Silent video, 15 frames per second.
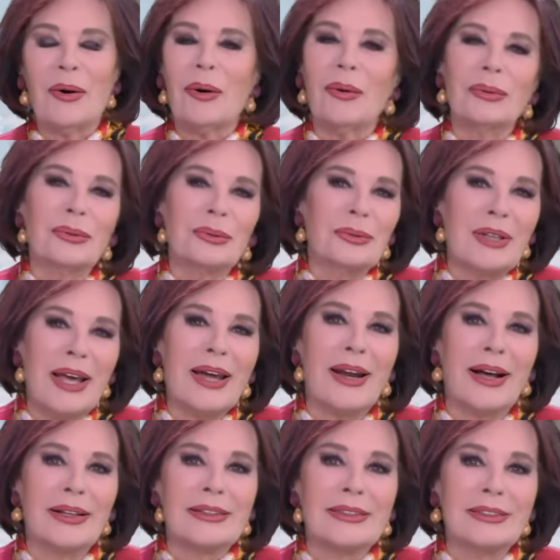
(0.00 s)
Onun yer
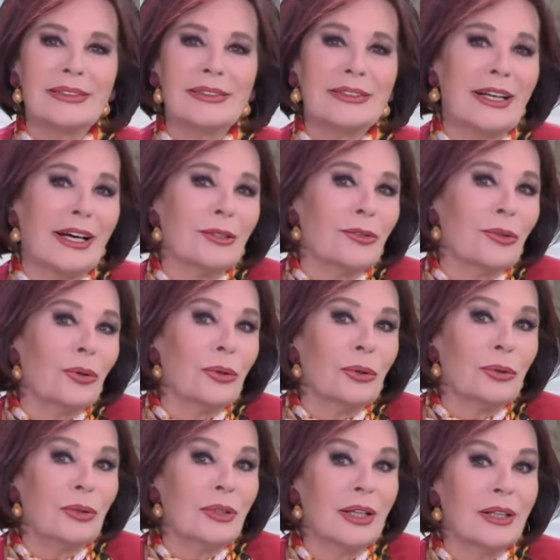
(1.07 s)
aldığı tiyatro
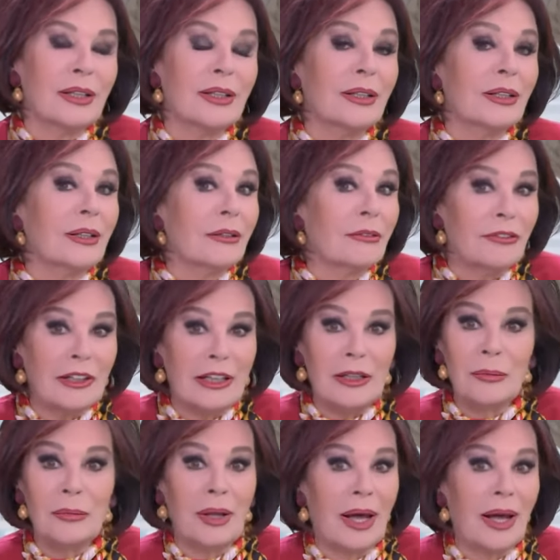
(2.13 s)
oyunları,
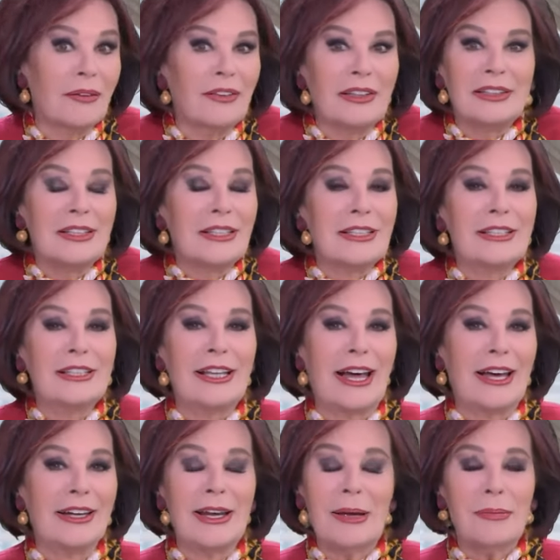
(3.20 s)
filmler ve
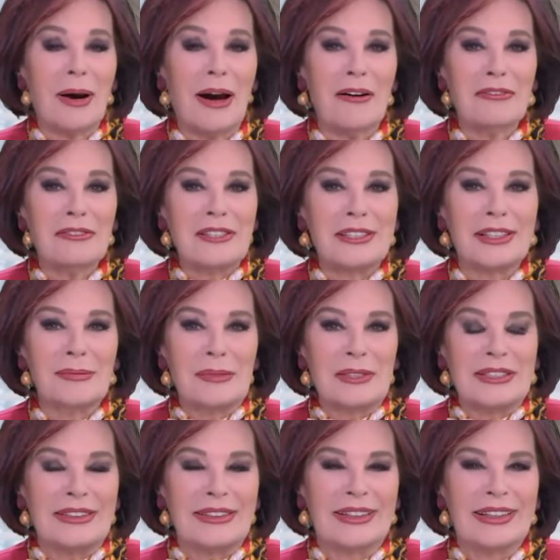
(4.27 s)
diziler hep
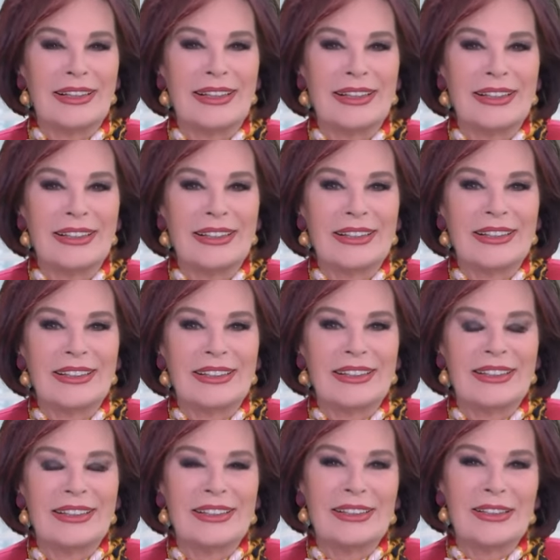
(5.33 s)
hafızamızda.
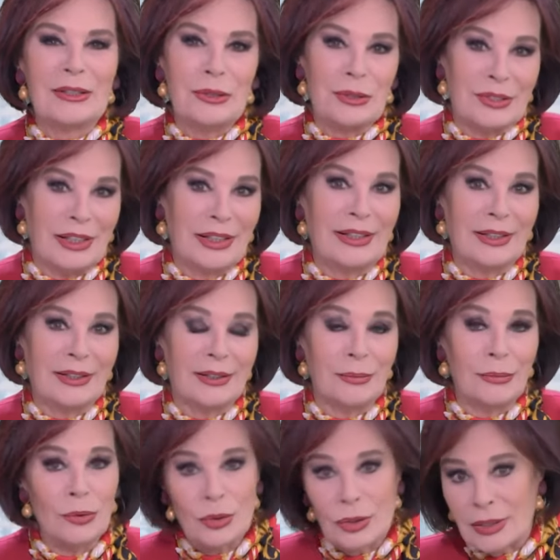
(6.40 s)
Ee, üstelik
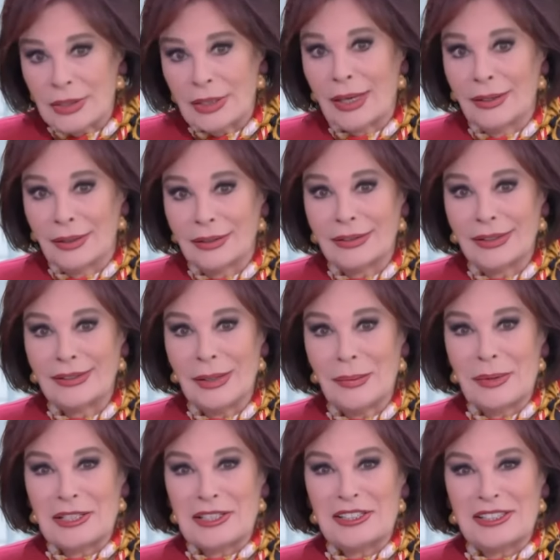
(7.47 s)
müzisyenlikte de
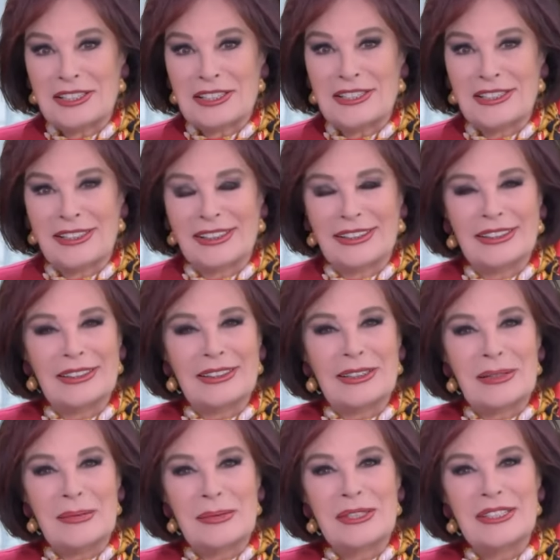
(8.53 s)
başarısını
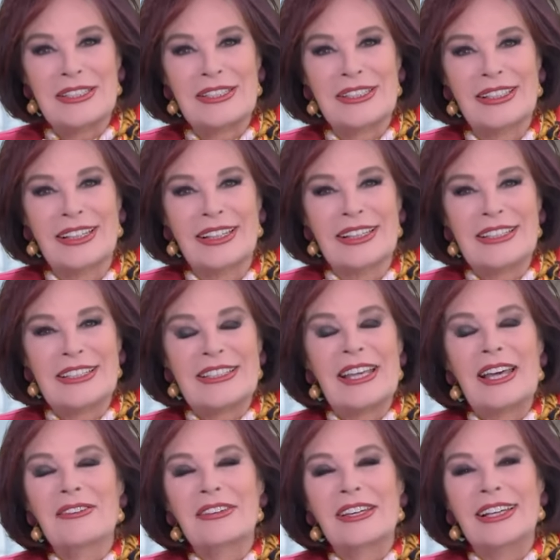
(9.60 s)
kanıtlamış
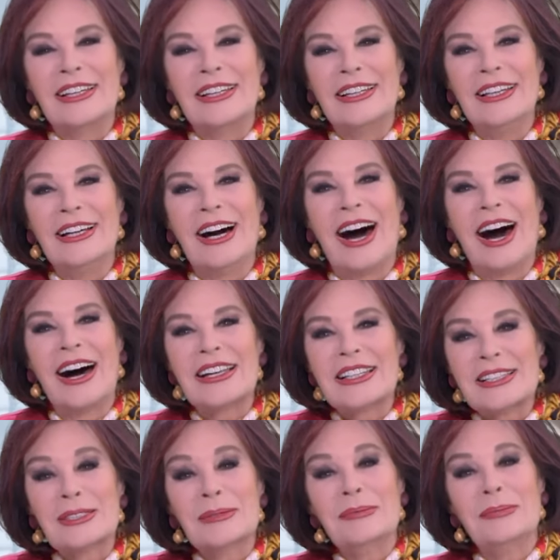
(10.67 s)
sevgili
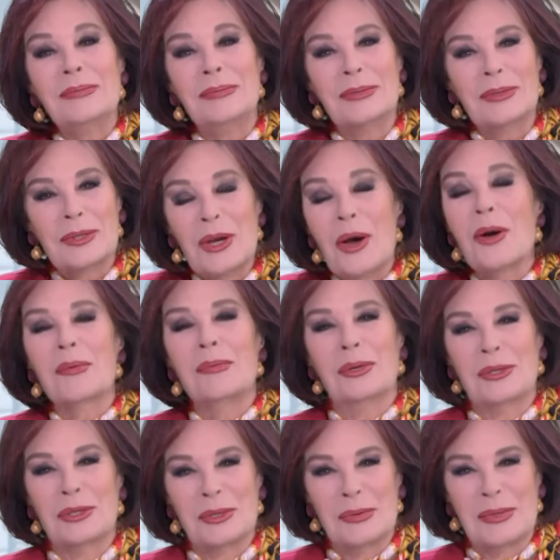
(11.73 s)
Hazım
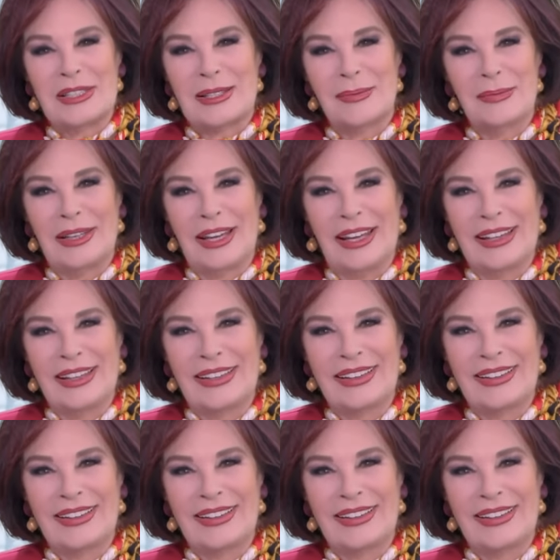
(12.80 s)
Körmükçü bizimle.